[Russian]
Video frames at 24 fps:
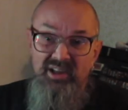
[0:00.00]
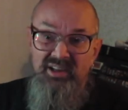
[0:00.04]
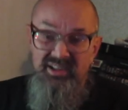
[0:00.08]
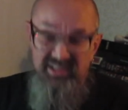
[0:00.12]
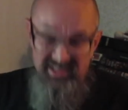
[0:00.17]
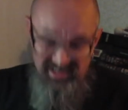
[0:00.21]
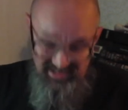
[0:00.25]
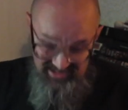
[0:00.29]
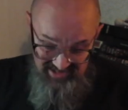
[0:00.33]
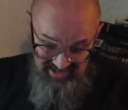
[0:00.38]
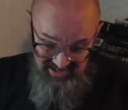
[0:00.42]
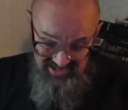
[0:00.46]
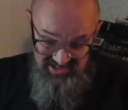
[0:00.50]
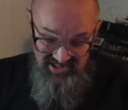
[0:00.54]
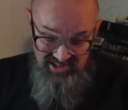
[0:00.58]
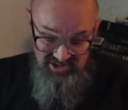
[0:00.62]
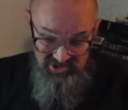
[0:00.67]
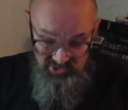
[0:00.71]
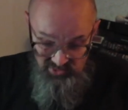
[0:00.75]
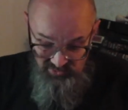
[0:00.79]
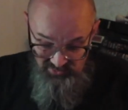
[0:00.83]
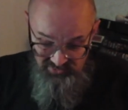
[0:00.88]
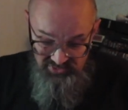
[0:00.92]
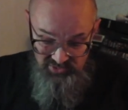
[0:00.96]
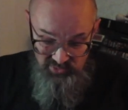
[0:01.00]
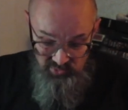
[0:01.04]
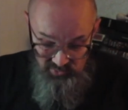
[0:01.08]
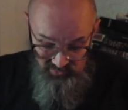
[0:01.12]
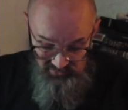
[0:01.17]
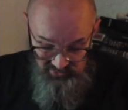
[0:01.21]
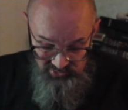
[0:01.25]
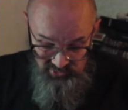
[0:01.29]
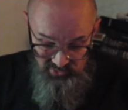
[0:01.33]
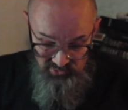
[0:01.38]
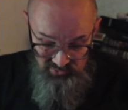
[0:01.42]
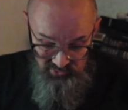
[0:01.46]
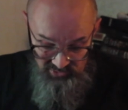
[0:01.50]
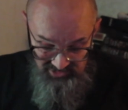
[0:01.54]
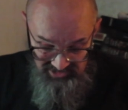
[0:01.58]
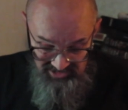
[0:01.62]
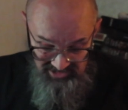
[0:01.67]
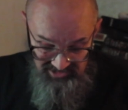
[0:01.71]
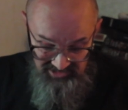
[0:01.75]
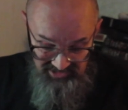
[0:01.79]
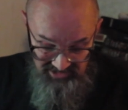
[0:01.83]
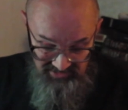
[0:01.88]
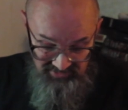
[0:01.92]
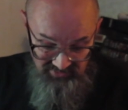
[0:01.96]
Да, надо сказать, что все, все вот
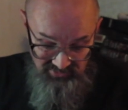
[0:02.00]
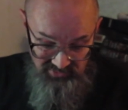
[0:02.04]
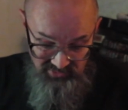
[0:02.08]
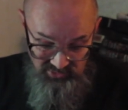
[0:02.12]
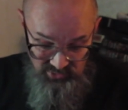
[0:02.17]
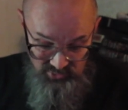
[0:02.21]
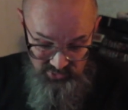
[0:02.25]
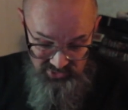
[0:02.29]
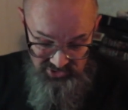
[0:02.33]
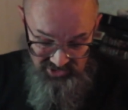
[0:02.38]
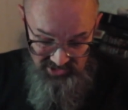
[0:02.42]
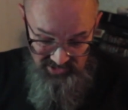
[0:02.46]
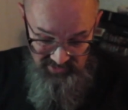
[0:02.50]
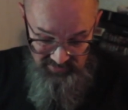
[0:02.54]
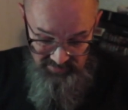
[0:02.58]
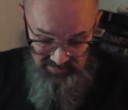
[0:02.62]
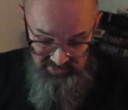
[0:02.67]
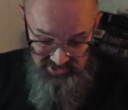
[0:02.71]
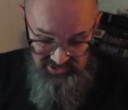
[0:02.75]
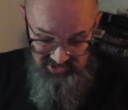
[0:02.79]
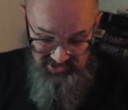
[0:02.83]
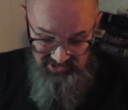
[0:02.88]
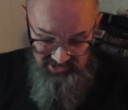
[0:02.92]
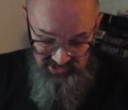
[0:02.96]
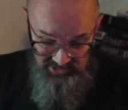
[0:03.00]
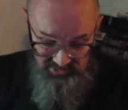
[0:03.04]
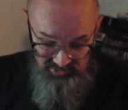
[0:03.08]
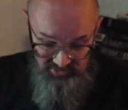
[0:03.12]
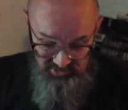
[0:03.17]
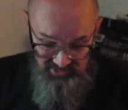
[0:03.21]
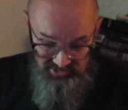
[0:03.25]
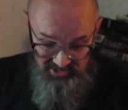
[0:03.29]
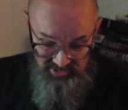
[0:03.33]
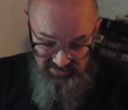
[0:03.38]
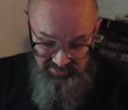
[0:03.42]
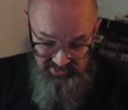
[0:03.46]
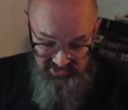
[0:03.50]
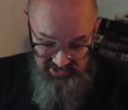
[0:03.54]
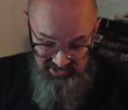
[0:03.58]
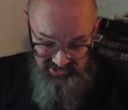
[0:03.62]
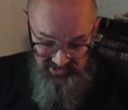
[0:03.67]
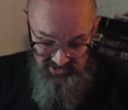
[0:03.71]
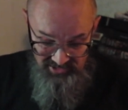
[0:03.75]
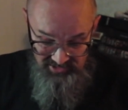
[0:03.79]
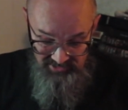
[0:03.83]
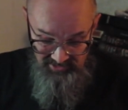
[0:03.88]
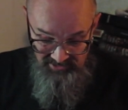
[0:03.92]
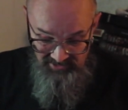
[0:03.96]
это, включая песни, которые
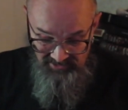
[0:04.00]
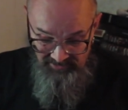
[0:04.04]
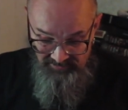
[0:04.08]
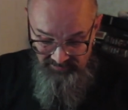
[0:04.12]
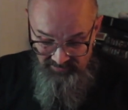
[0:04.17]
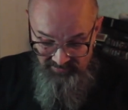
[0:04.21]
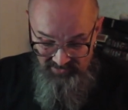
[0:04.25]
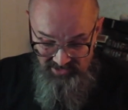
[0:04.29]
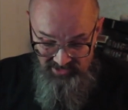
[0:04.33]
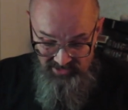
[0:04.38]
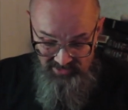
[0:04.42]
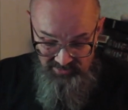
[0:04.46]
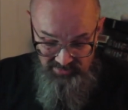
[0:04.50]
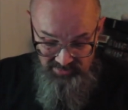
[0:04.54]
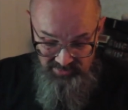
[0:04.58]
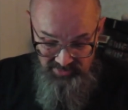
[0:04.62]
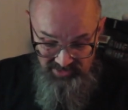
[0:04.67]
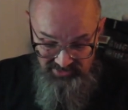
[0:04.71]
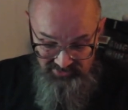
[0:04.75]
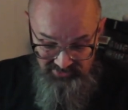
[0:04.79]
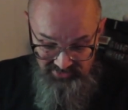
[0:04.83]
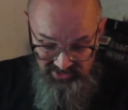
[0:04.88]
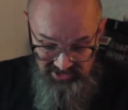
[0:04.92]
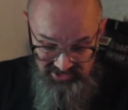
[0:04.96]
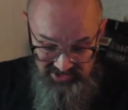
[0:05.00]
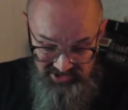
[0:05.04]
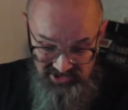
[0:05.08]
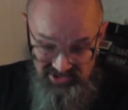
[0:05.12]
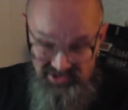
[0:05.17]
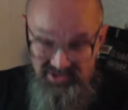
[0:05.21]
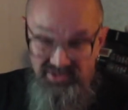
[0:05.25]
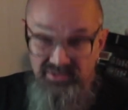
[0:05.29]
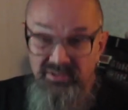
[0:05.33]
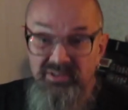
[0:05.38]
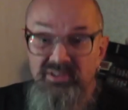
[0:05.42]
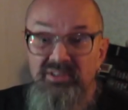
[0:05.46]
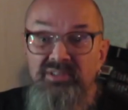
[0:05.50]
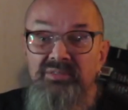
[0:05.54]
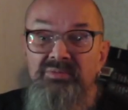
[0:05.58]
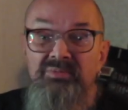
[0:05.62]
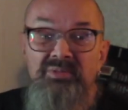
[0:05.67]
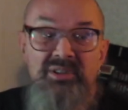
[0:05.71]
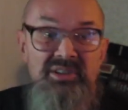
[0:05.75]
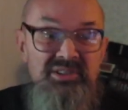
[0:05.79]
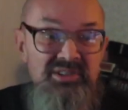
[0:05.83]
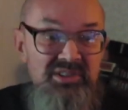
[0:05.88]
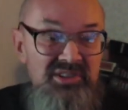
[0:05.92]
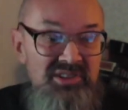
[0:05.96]
написаны в э,
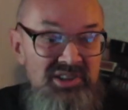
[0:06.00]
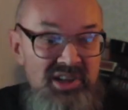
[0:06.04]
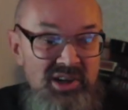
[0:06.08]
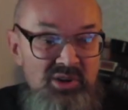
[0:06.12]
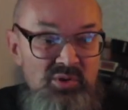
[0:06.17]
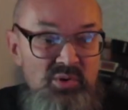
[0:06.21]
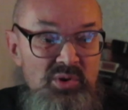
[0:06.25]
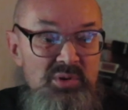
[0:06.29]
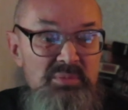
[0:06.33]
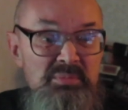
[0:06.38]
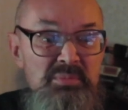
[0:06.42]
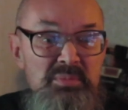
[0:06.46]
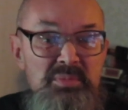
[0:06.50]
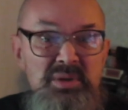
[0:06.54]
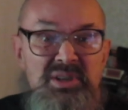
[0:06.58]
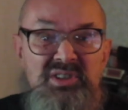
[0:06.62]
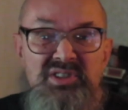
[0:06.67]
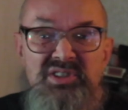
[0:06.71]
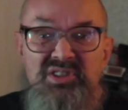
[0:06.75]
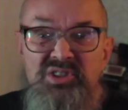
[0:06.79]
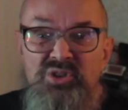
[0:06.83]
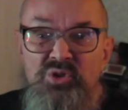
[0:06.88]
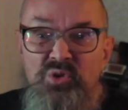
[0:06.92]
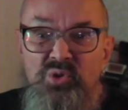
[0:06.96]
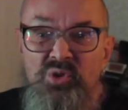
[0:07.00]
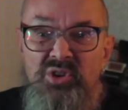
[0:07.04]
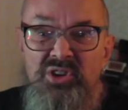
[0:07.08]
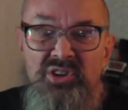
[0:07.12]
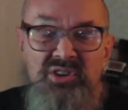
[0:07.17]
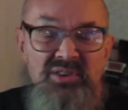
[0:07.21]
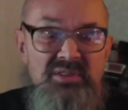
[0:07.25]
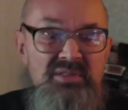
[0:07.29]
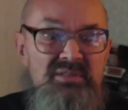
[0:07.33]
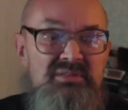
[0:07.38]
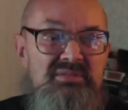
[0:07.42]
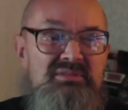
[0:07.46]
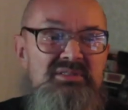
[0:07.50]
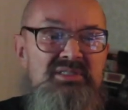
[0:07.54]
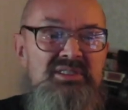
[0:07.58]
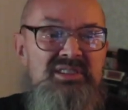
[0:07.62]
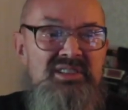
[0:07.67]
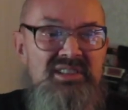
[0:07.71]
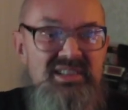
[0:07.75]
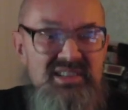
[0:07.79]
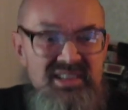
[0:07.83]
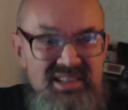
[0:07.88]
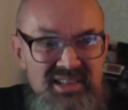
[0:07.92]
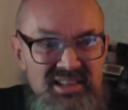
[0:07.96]
Это такой мясной
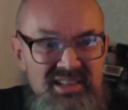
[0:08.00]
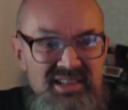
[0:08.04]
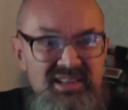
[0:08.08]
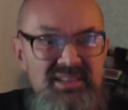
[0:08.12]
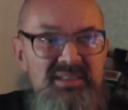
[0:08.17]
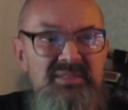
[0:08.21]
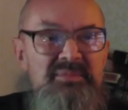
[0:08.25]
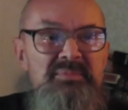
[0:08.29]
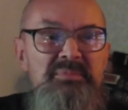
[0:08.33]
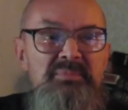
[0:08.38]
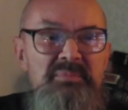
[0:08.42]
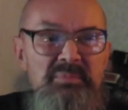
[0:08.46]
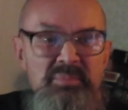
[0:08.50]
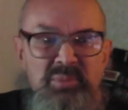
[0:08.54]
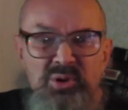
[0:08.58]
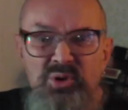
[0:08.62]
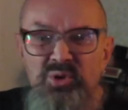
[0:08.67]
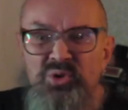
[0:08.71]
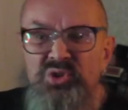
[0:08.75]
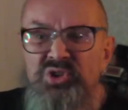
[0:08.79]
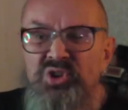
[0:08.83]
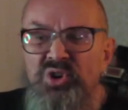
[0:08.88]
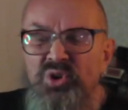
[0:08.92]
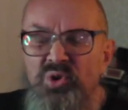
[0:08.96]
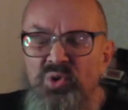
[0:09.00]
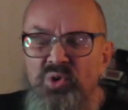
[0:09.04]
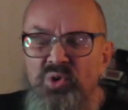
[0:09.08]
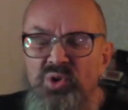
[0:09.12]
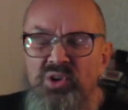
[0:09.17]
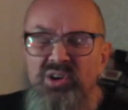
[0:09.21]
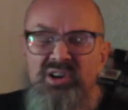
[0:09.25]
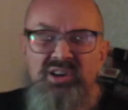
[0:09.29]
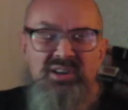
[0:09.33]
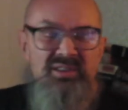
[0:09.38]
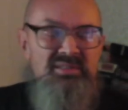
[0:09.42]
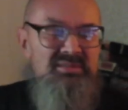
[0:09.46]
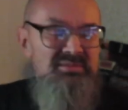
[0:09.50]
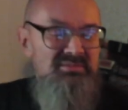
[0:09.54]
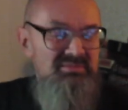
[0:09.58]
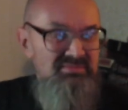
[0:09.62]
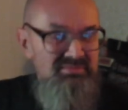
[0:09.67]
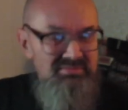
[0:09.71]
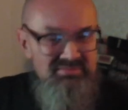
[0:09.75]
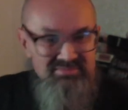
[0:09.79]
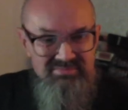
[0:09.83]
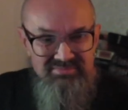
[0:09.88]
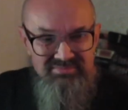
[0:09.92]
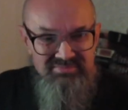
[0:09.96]
блюз-рок,
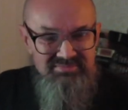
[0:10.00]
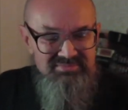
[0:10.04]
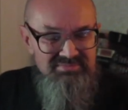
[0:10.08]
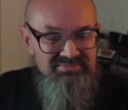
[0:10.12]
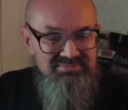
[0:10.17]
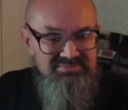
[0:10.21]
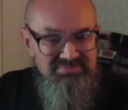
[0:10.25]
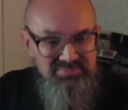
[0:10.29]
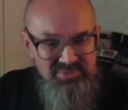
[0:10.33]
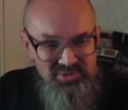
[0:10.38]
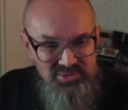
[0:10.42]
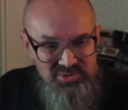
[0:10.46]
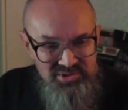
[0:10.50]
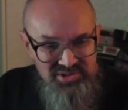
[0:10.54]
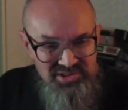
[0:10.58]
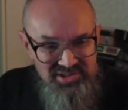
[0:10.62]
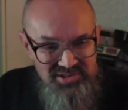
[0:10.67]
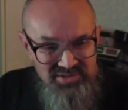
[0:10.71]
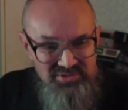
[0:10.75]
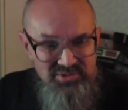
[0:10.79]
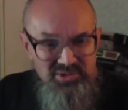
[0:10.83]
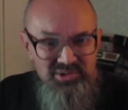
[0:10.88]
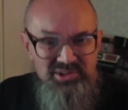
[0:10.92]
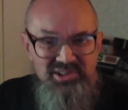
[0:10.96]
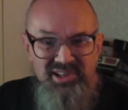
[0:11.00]
просто вот